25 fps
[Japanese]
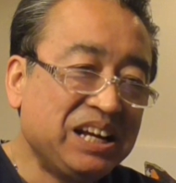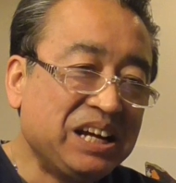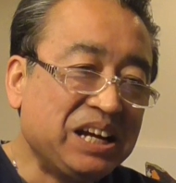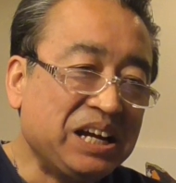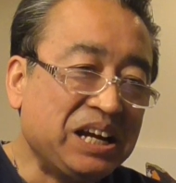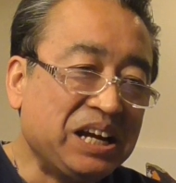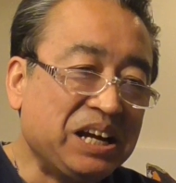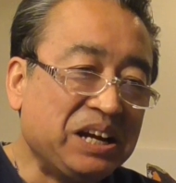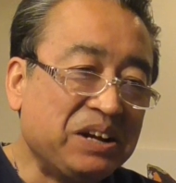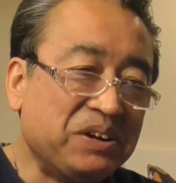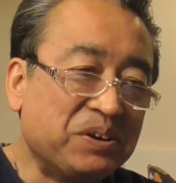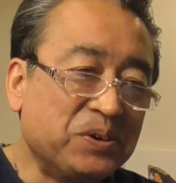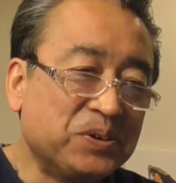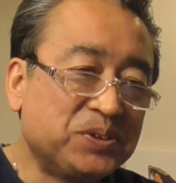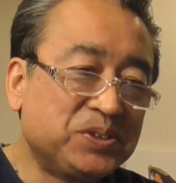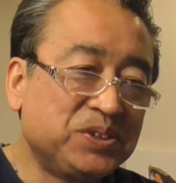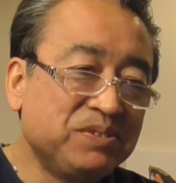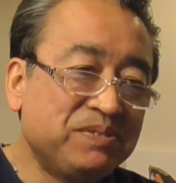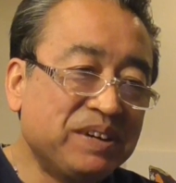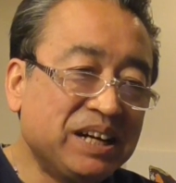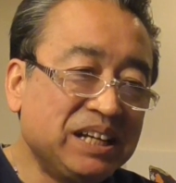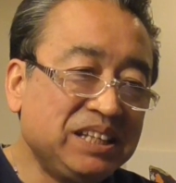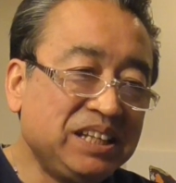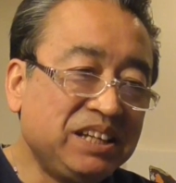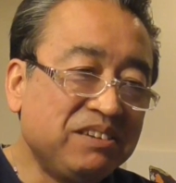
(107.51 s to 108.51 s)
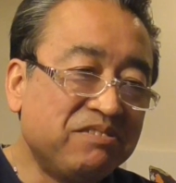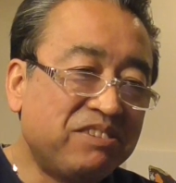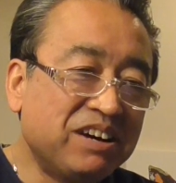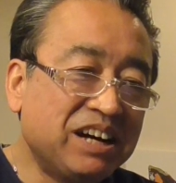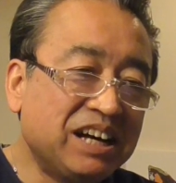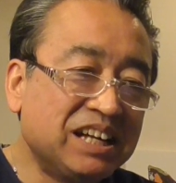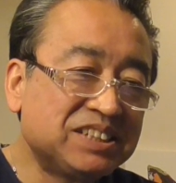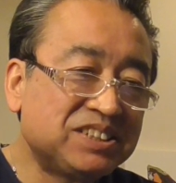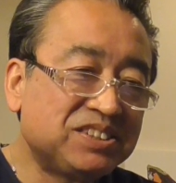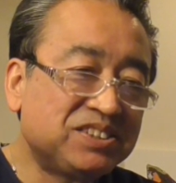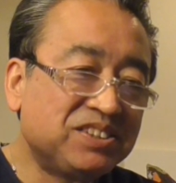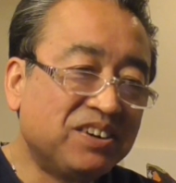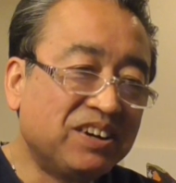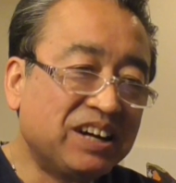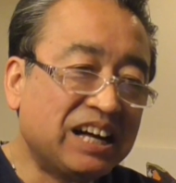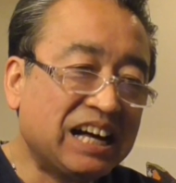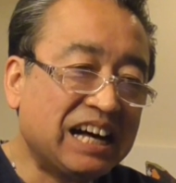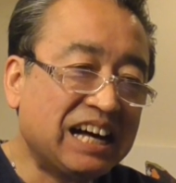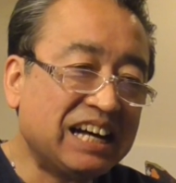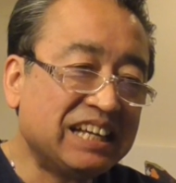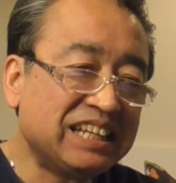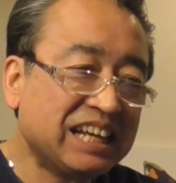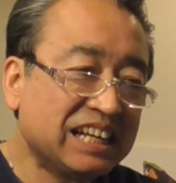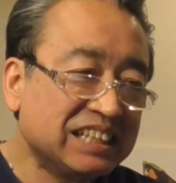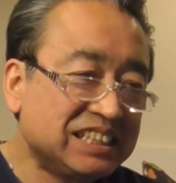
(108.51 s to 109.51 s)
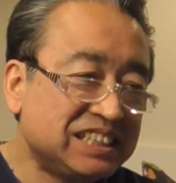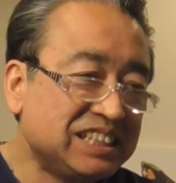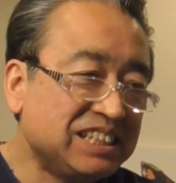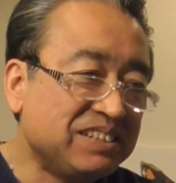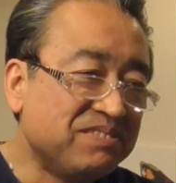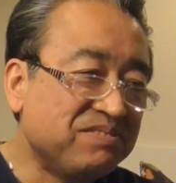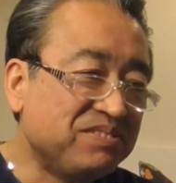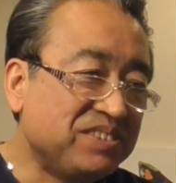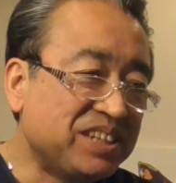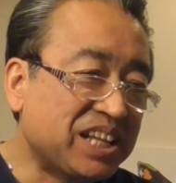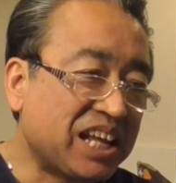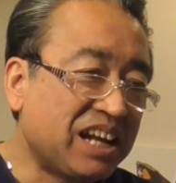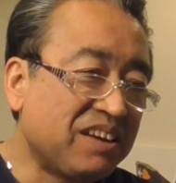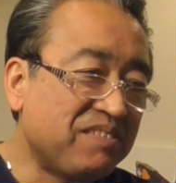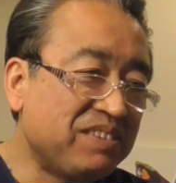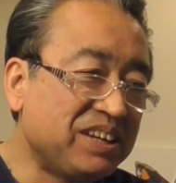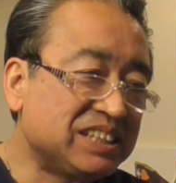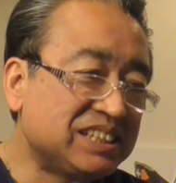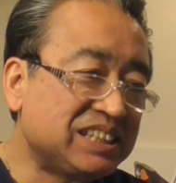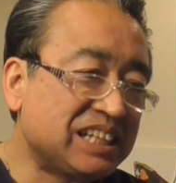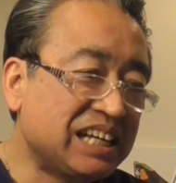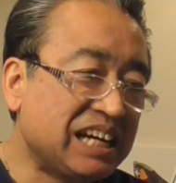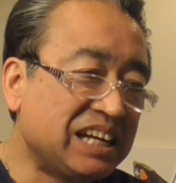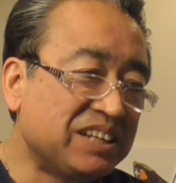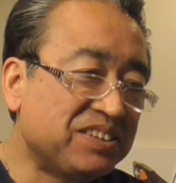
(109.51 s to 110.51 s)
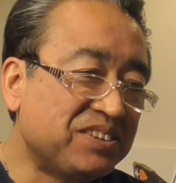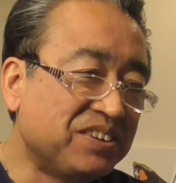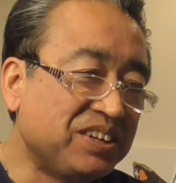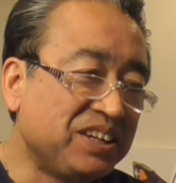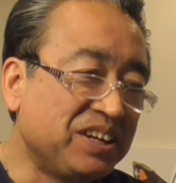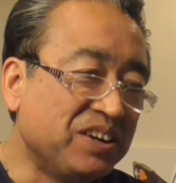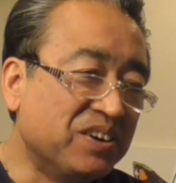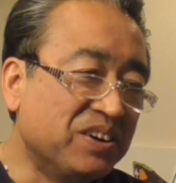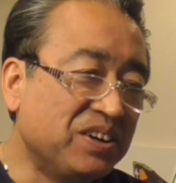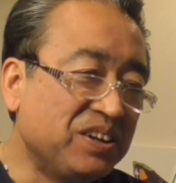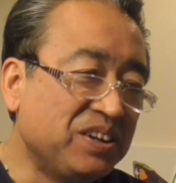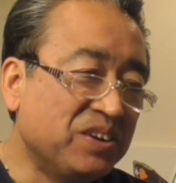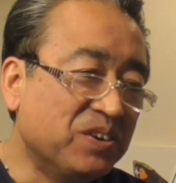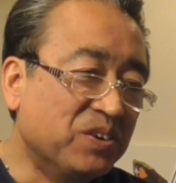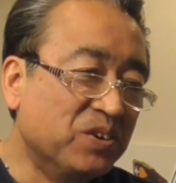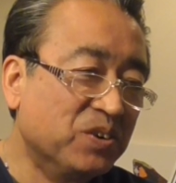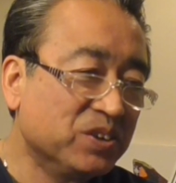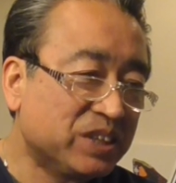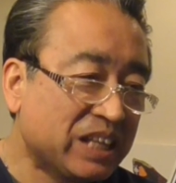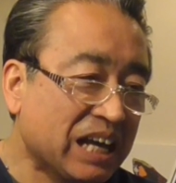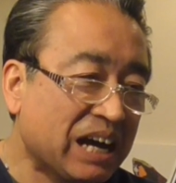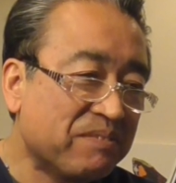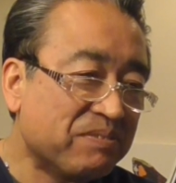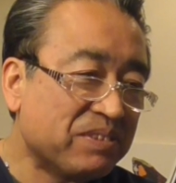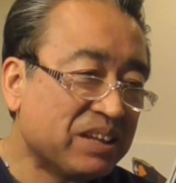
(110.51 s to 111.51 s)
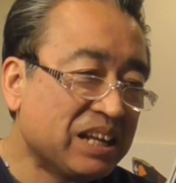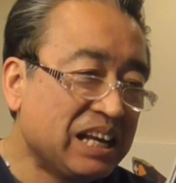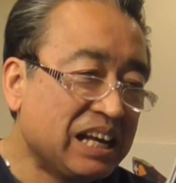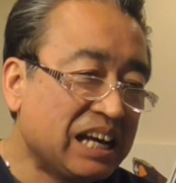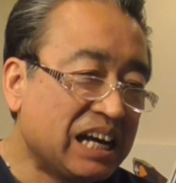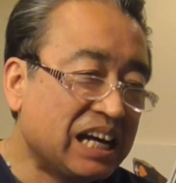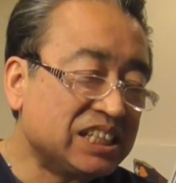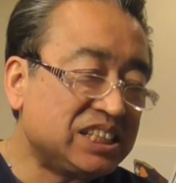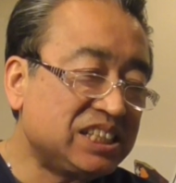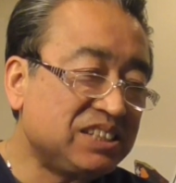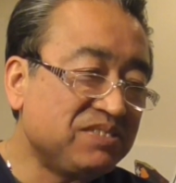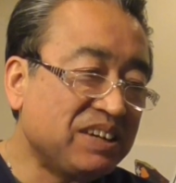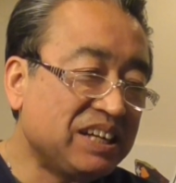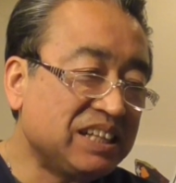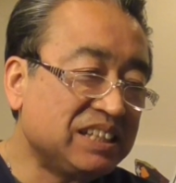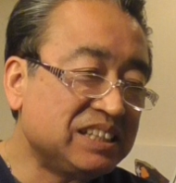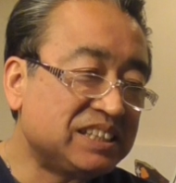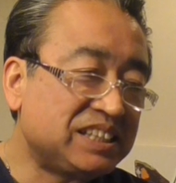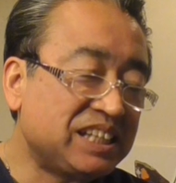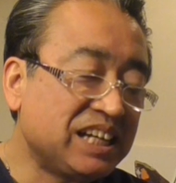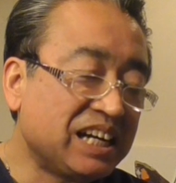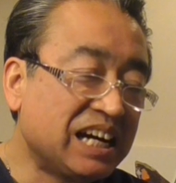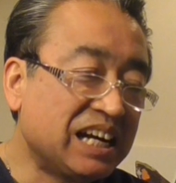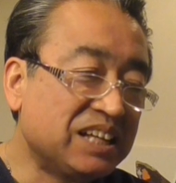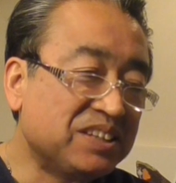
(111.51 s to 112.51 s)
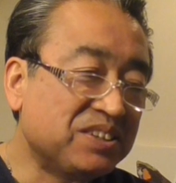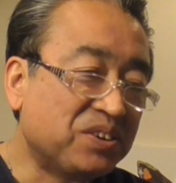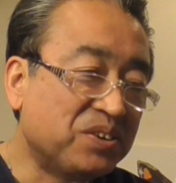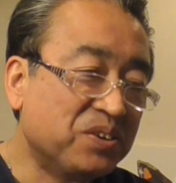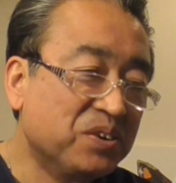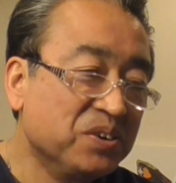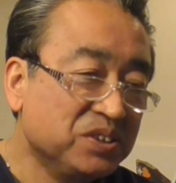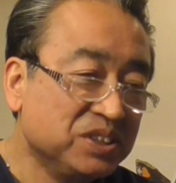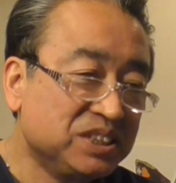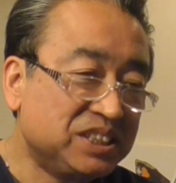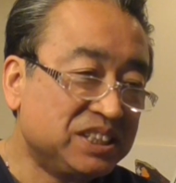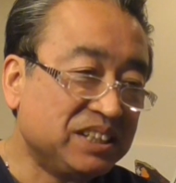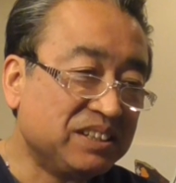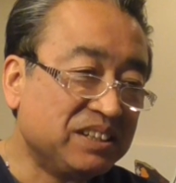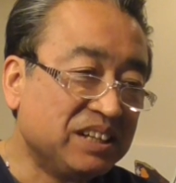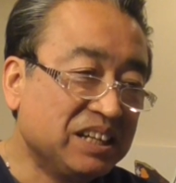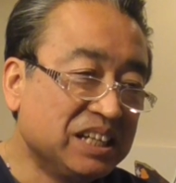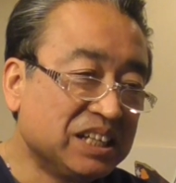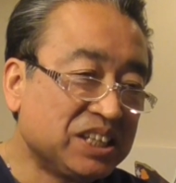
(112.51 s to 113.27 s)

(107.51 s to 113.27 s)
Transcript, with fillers: えー、6番にファースト足立7番サードに太田8番セカンド野口